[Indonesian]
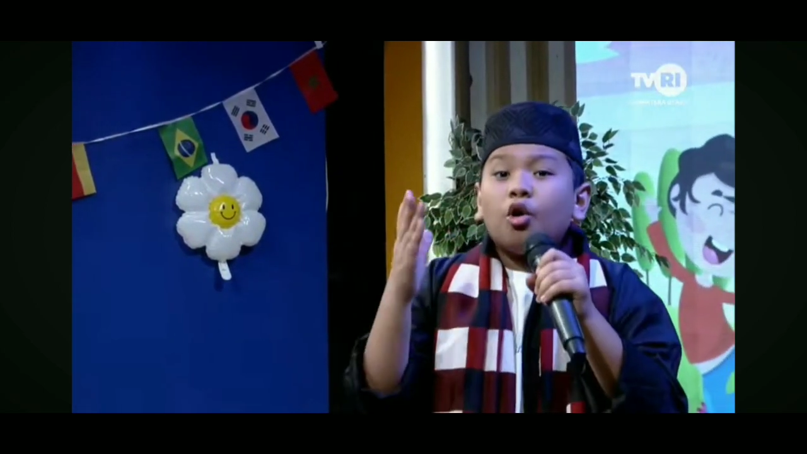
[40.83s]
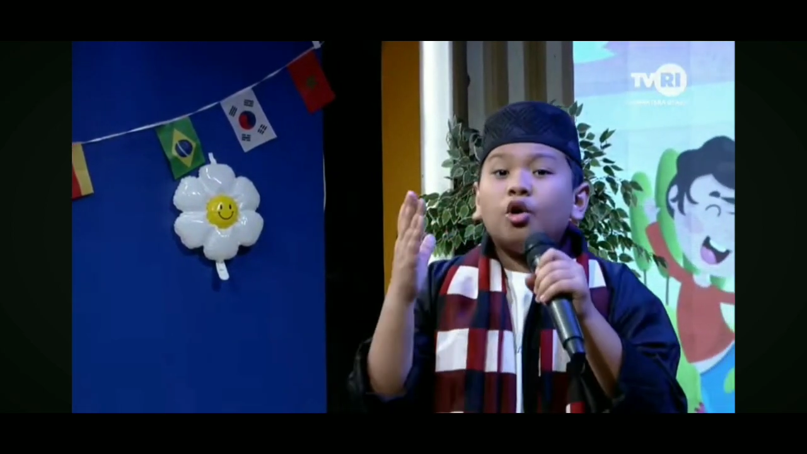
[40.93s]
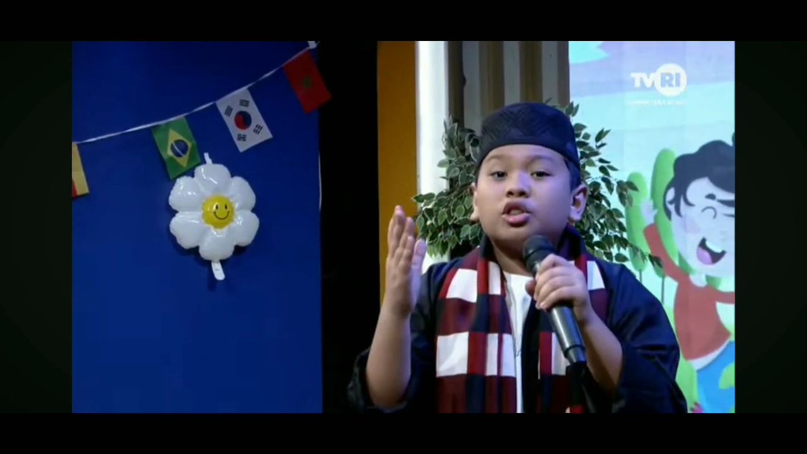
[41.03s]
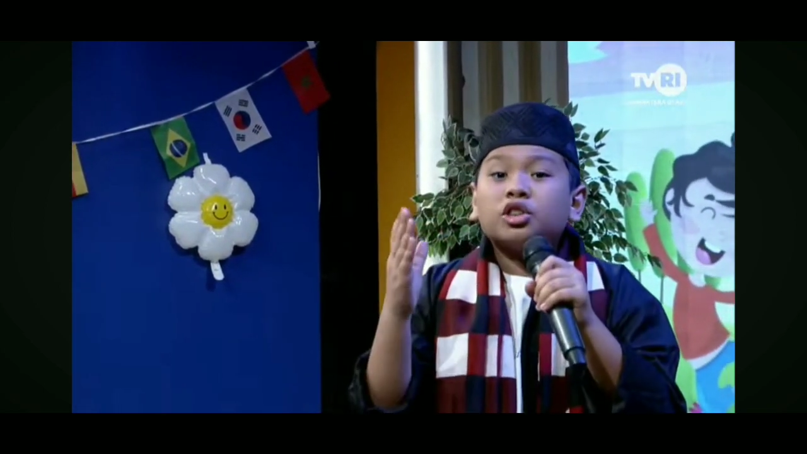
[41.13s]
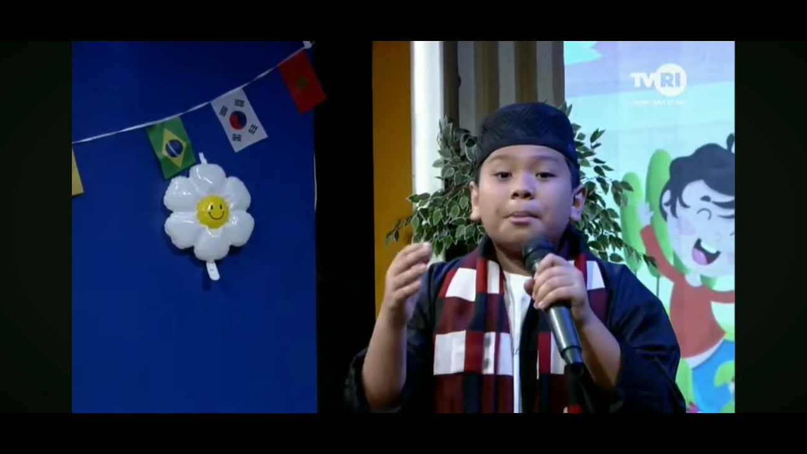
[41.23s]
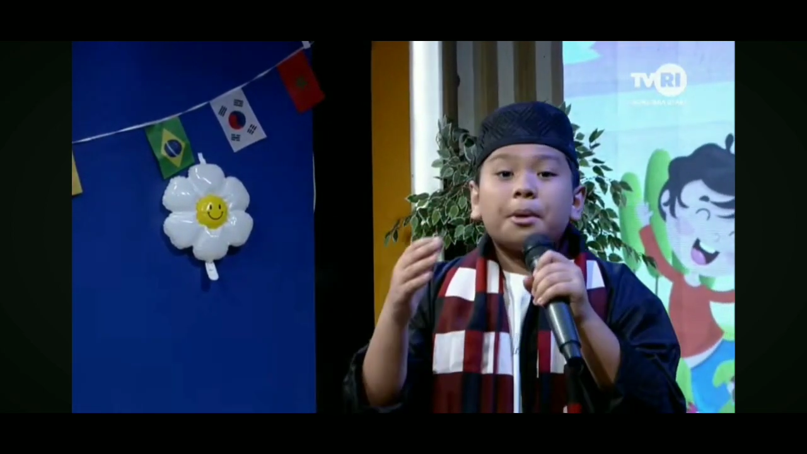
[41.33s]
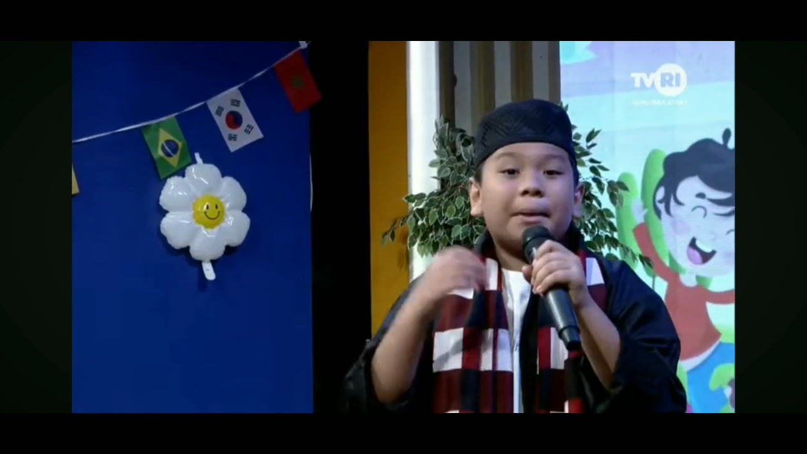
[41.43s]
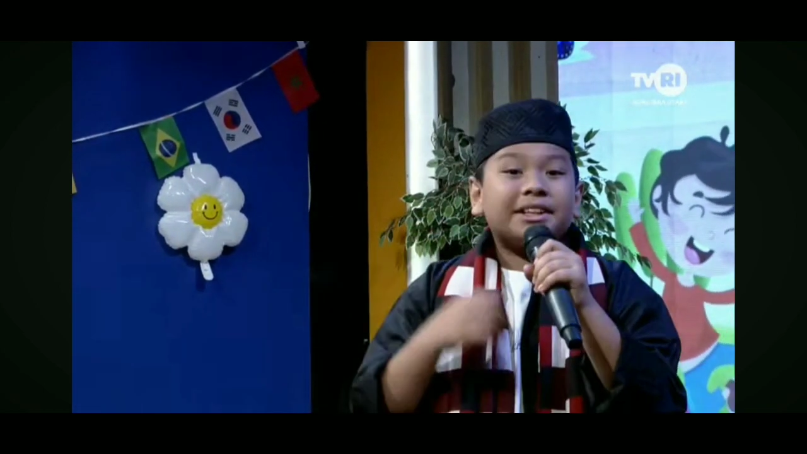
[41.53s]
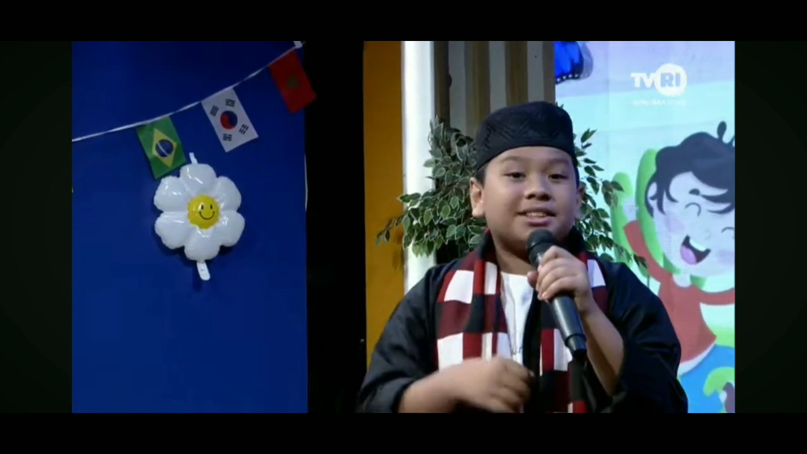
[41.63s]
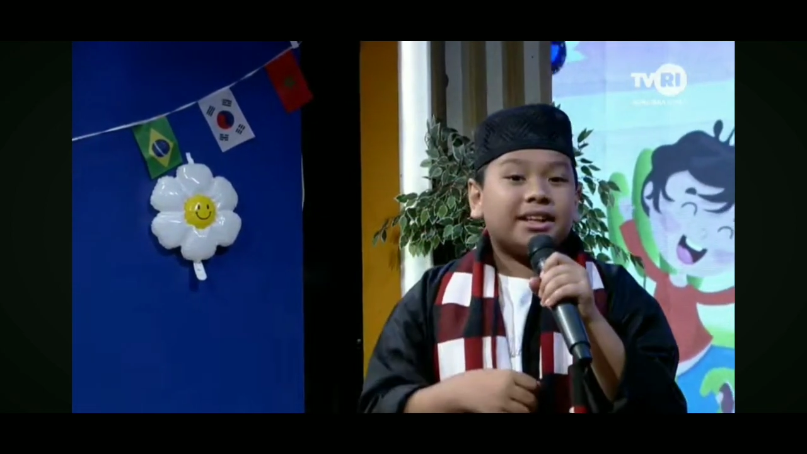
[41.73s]
untuk
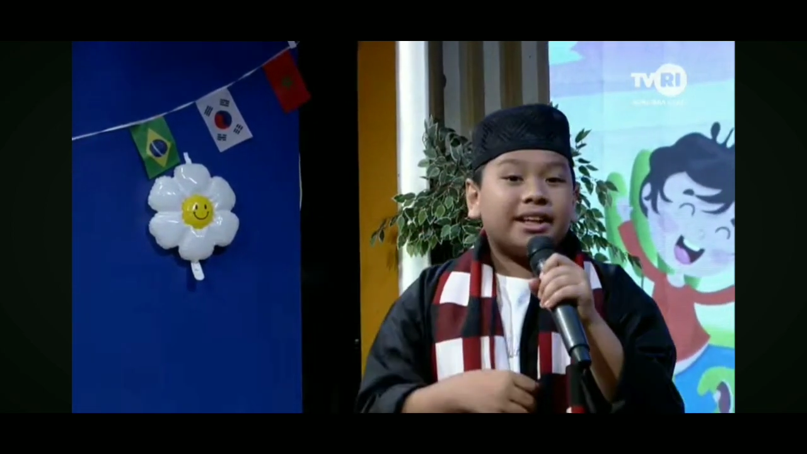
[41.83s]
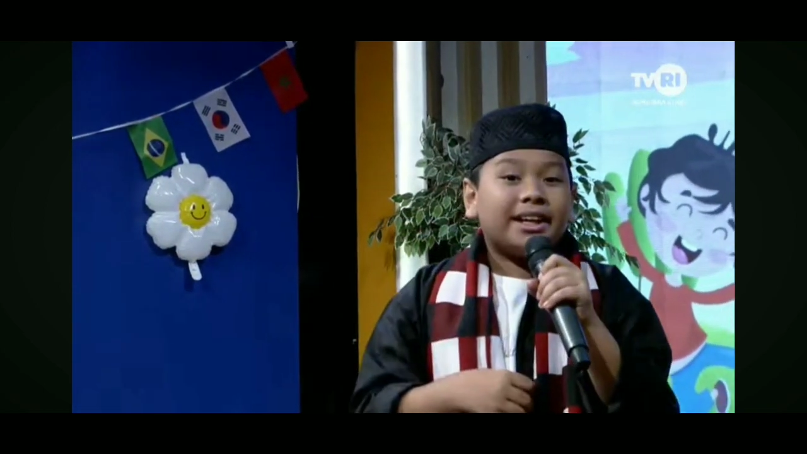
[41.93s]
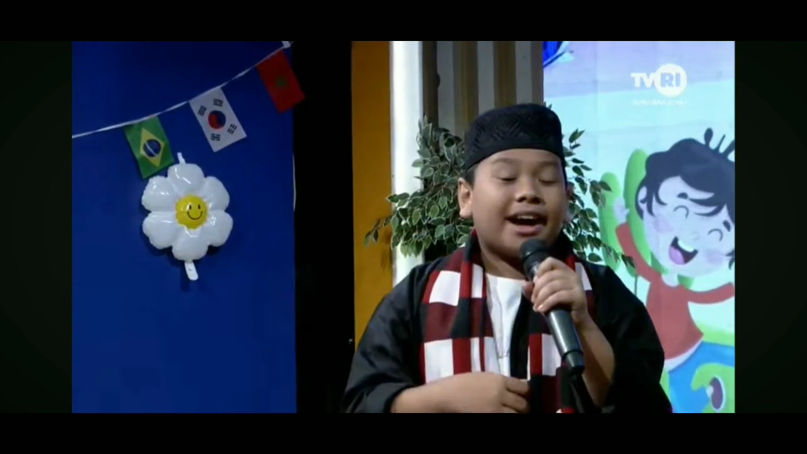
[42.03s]
memancing